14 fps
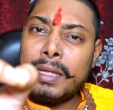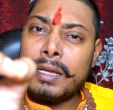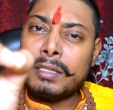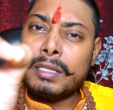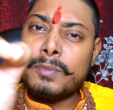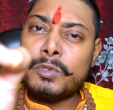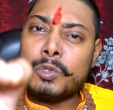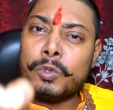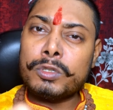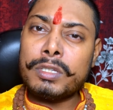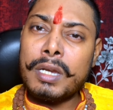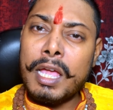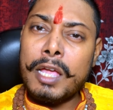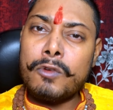एकदम
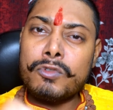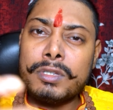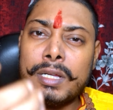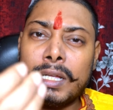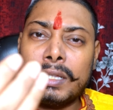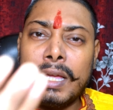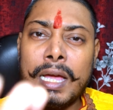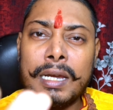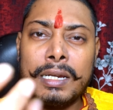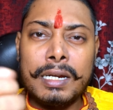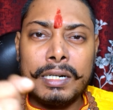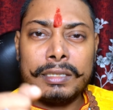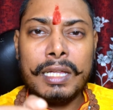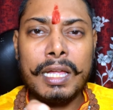सोचना है उसका ध्यान
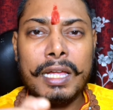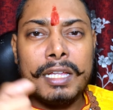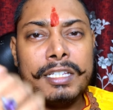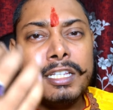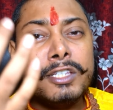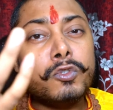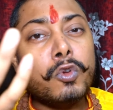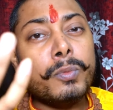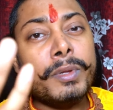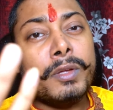करना है जिसको